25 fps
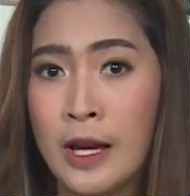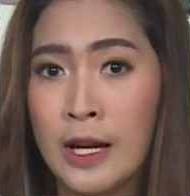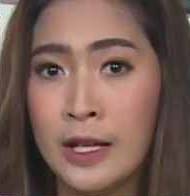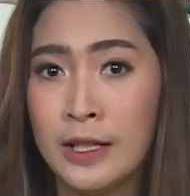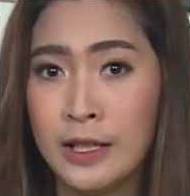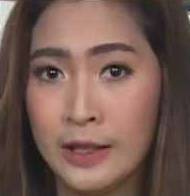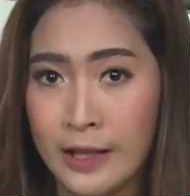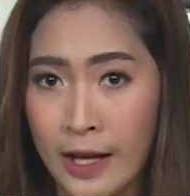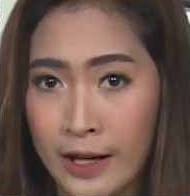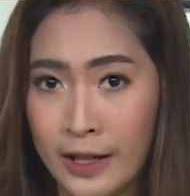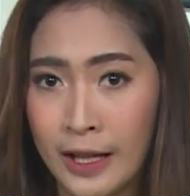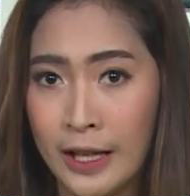
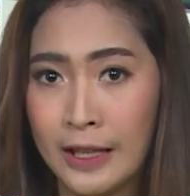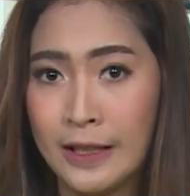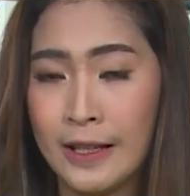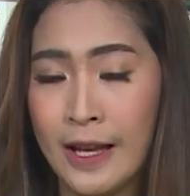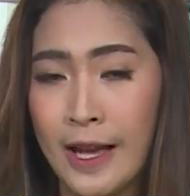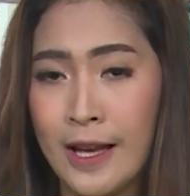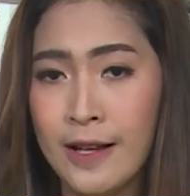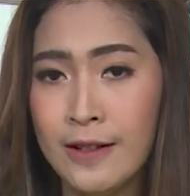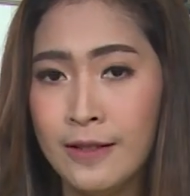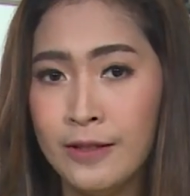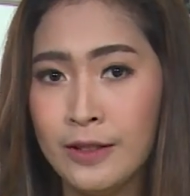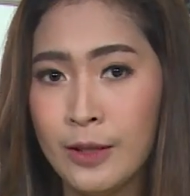
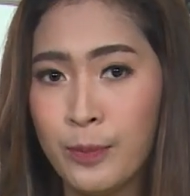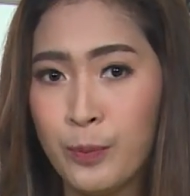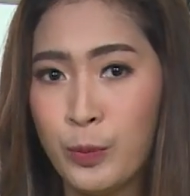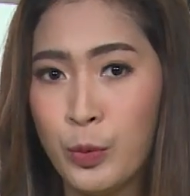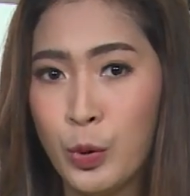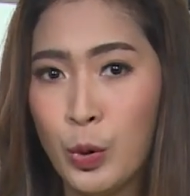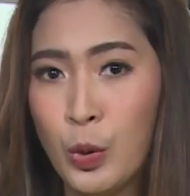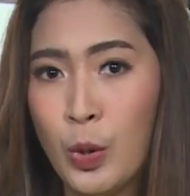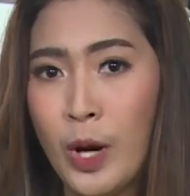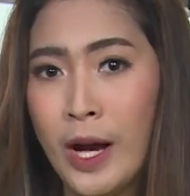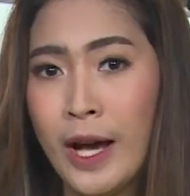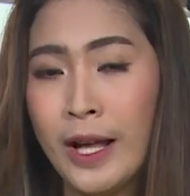Ditargetkan 10
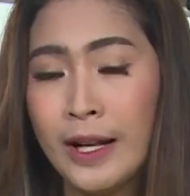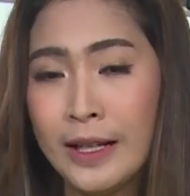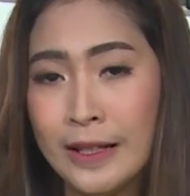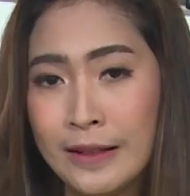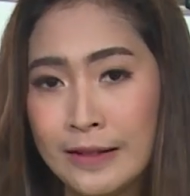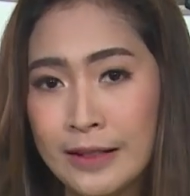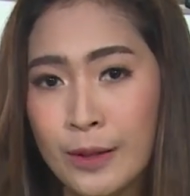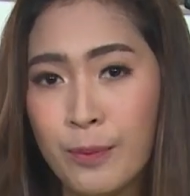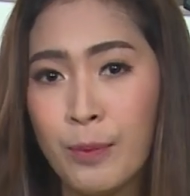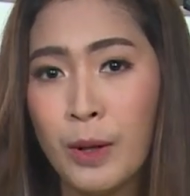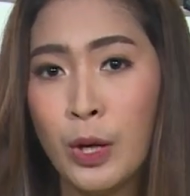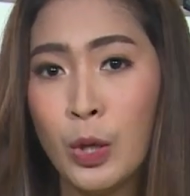hari
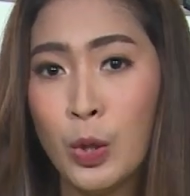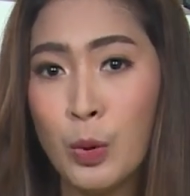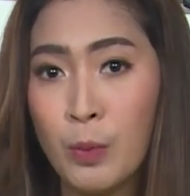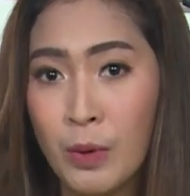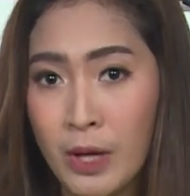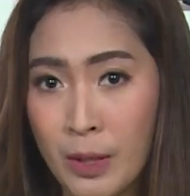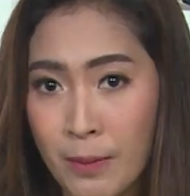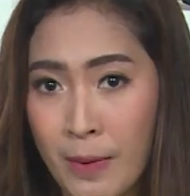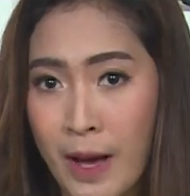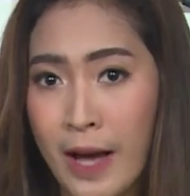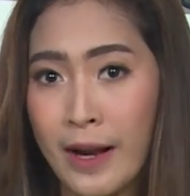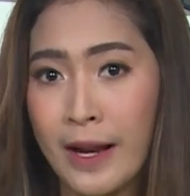sebelum
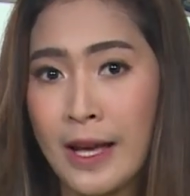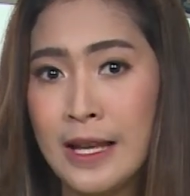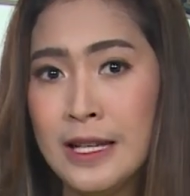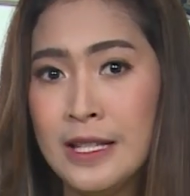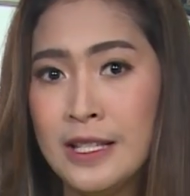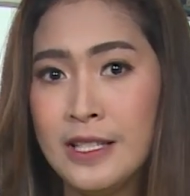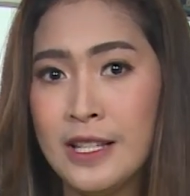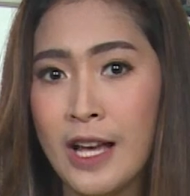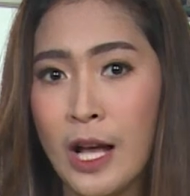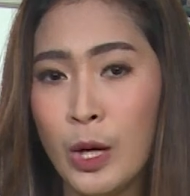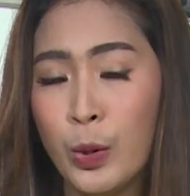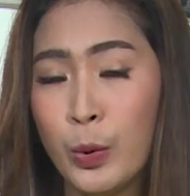
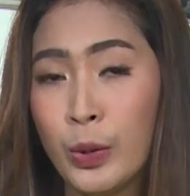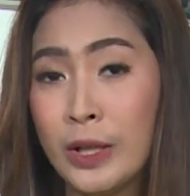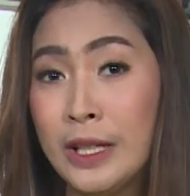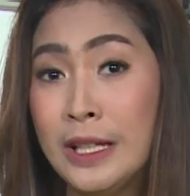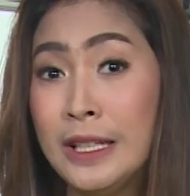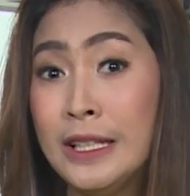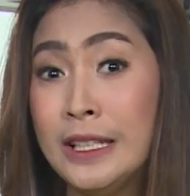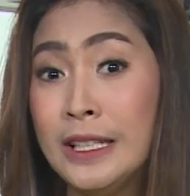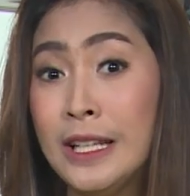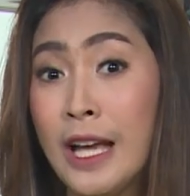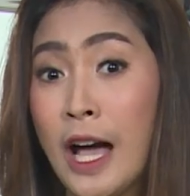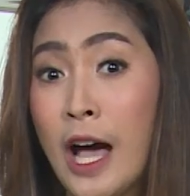lebaran jalur
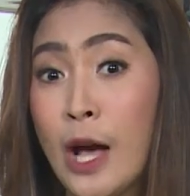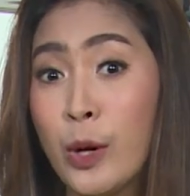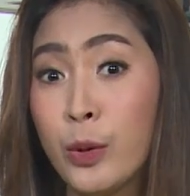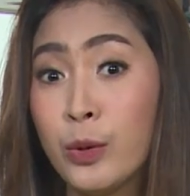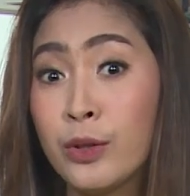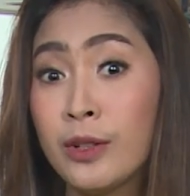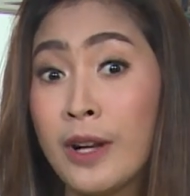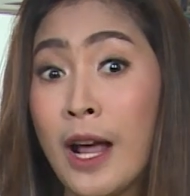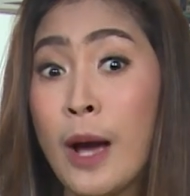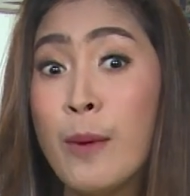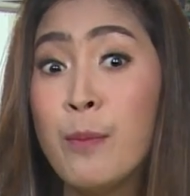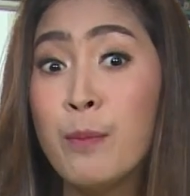ini
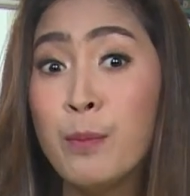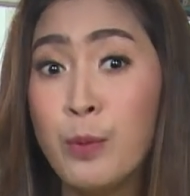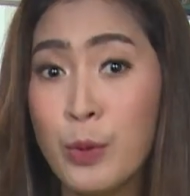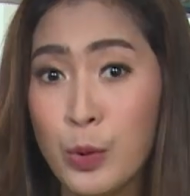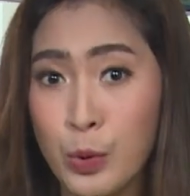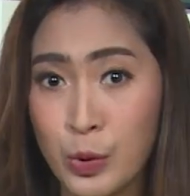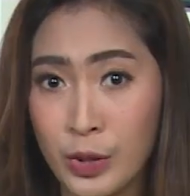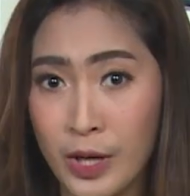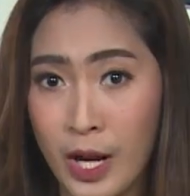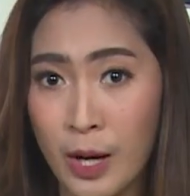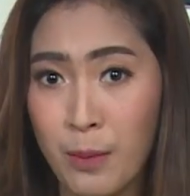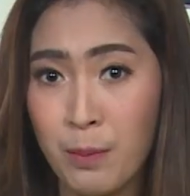harus
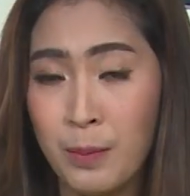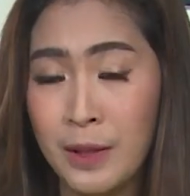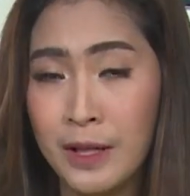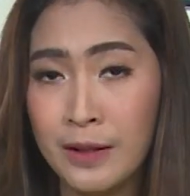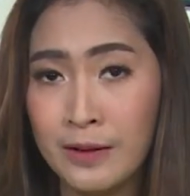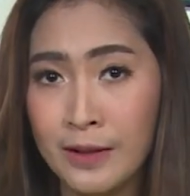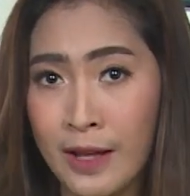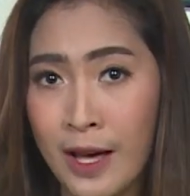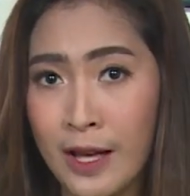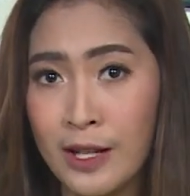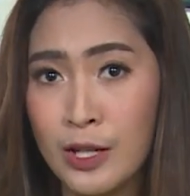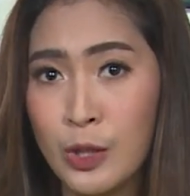rampung dan
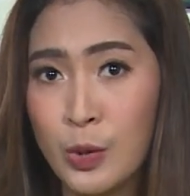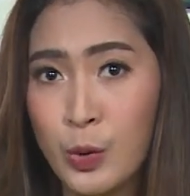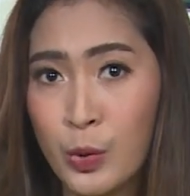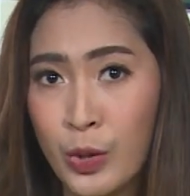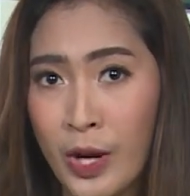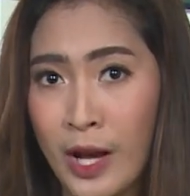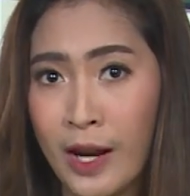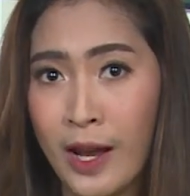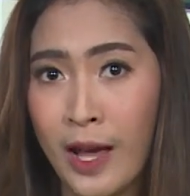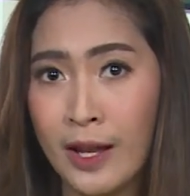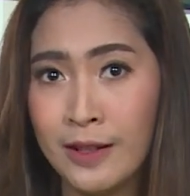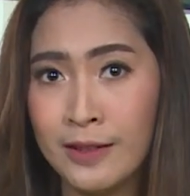bisa
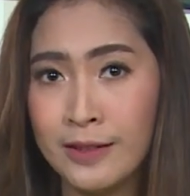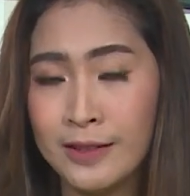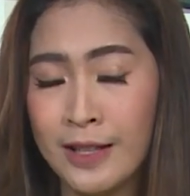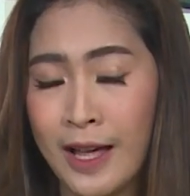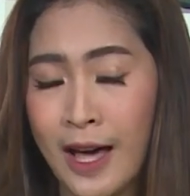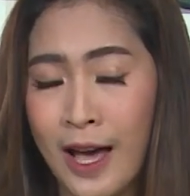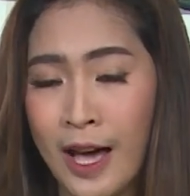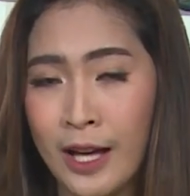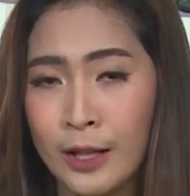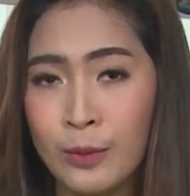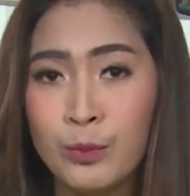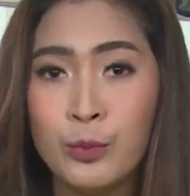digunakan
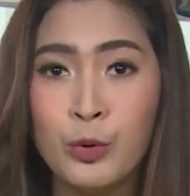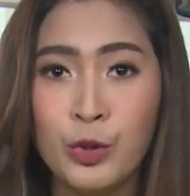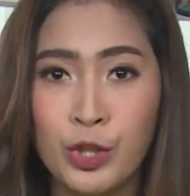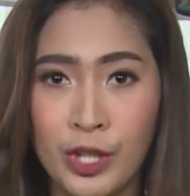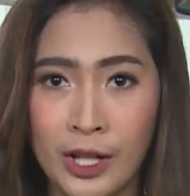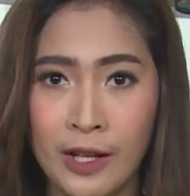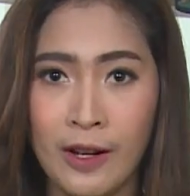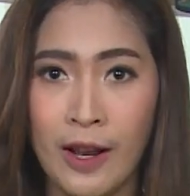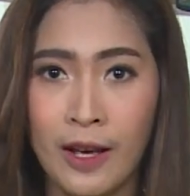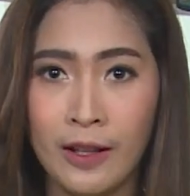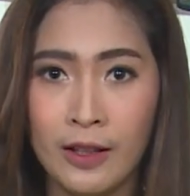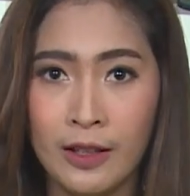saat
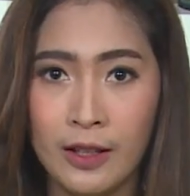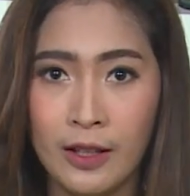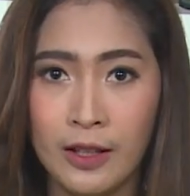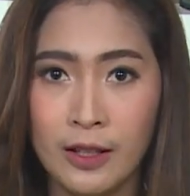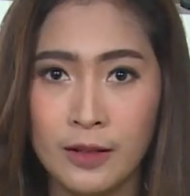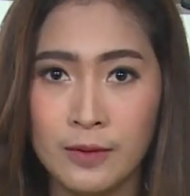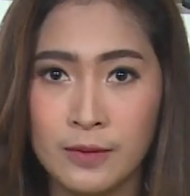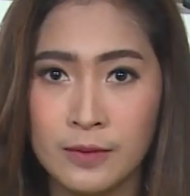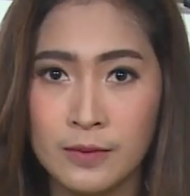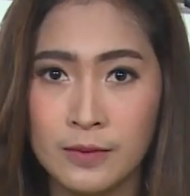mudik nanti.